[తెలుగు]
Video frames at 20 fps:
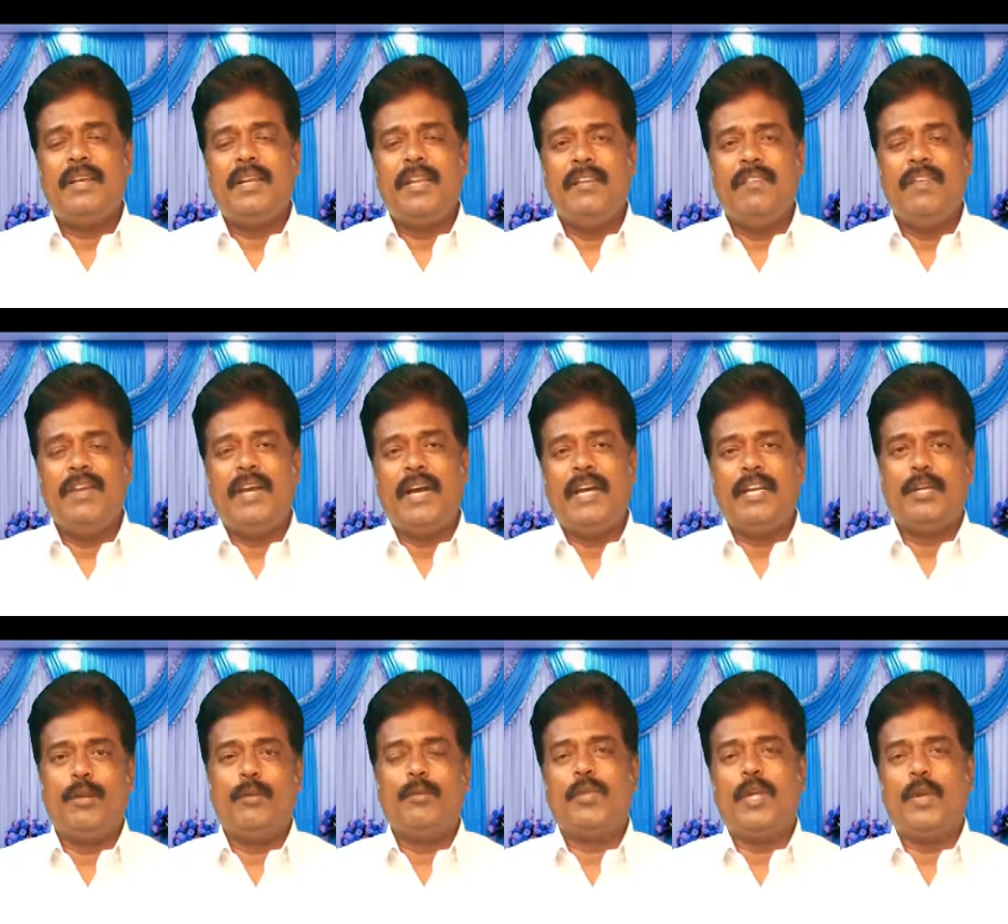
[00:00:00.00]
టీవీ
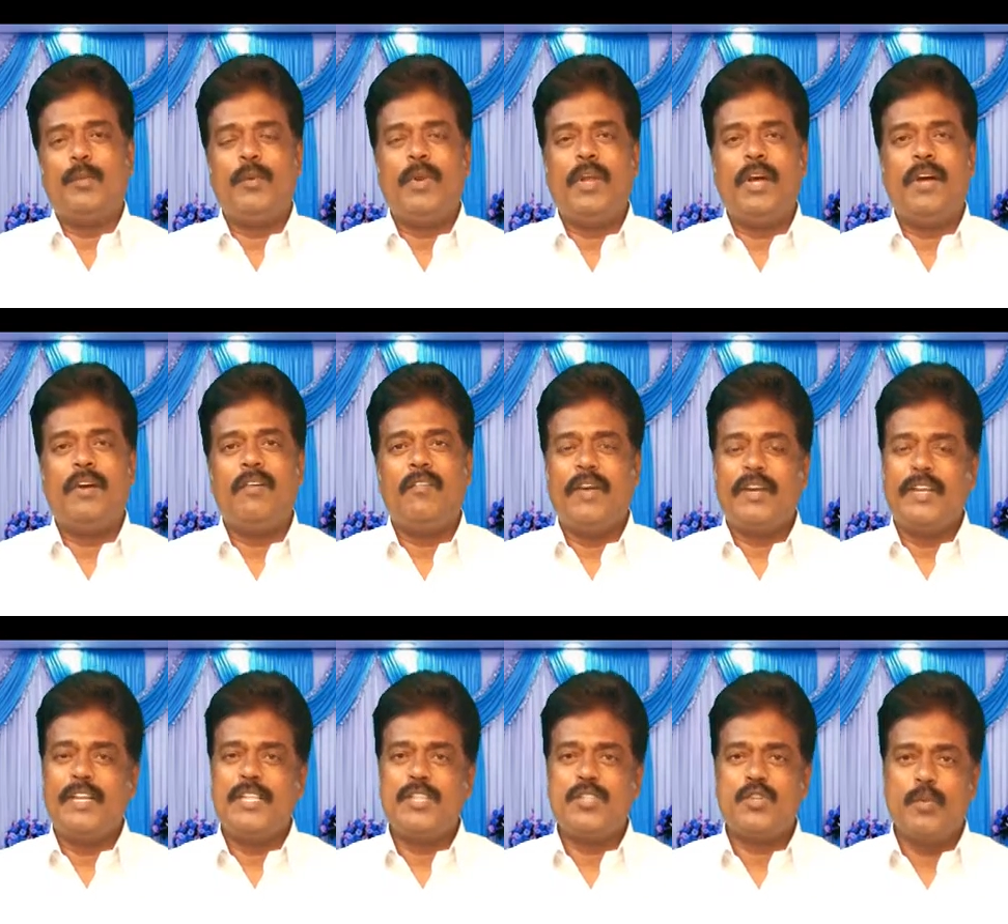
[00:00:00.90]
కార్యక్రమం తరఫున
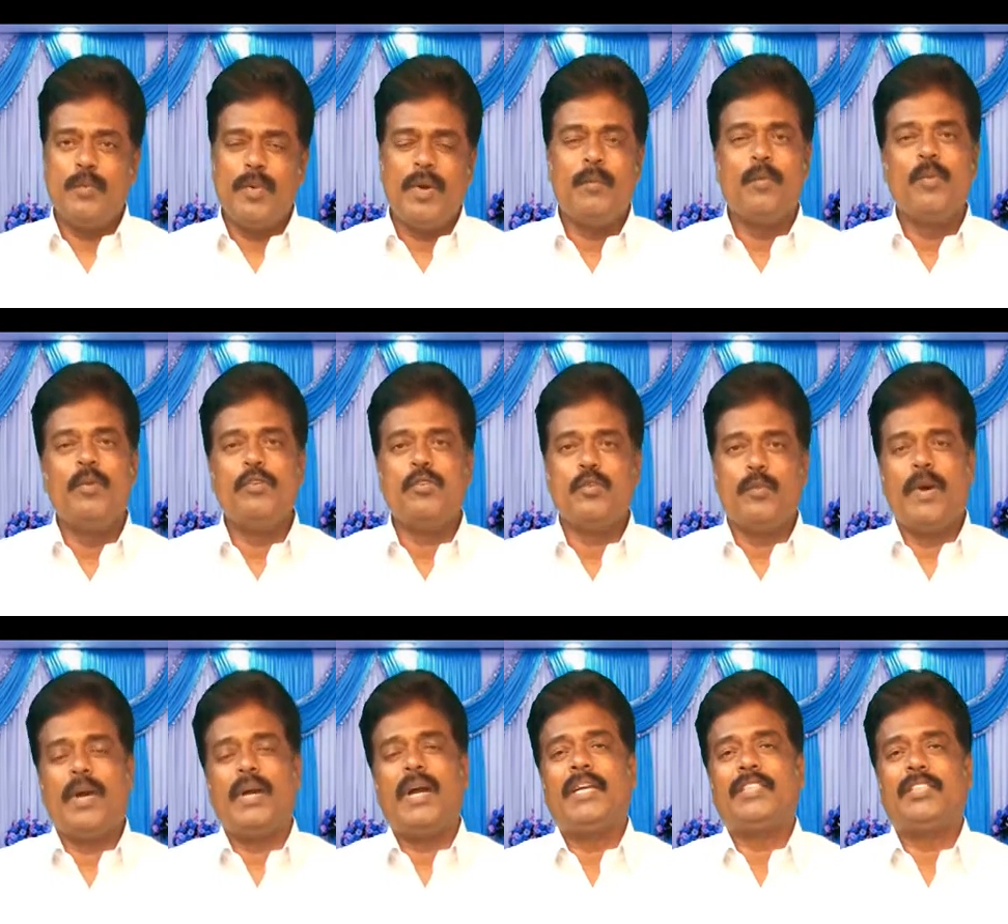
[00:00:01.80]
వారికి శుభములు
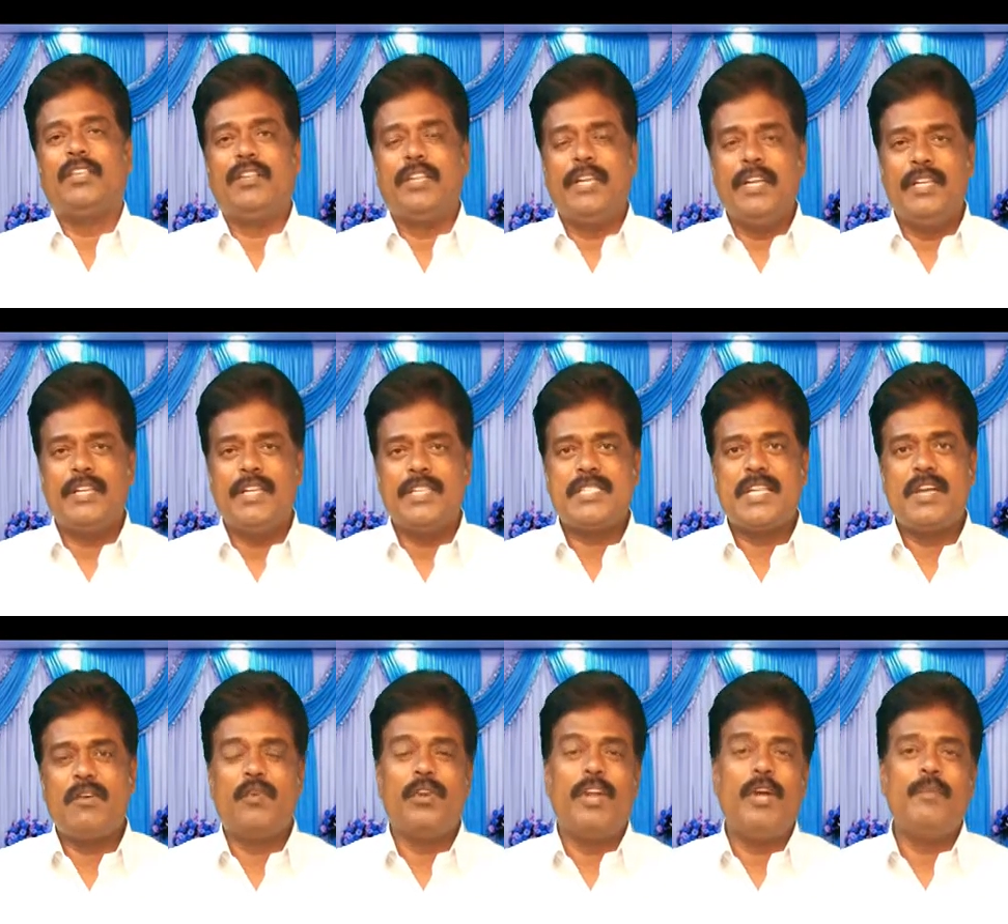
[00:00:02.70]
శుభాకాంక్షలు
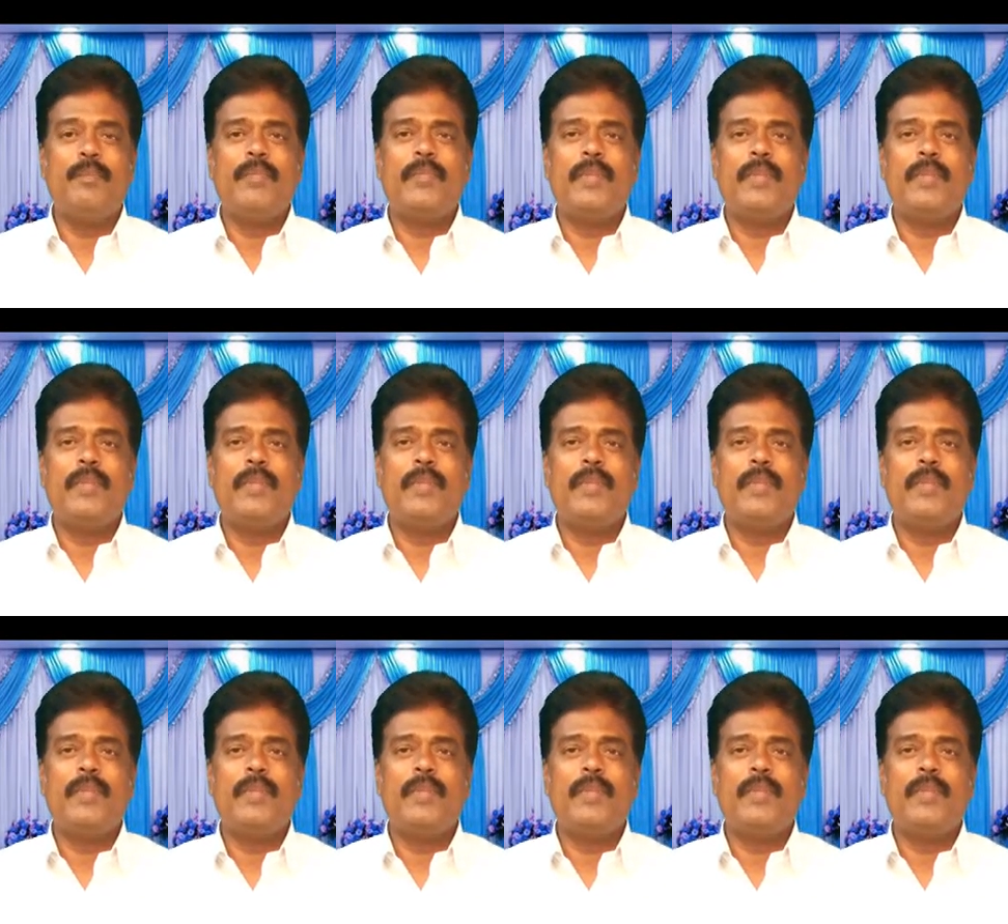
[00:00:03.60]
తెలియజేస్తా ఉన్నా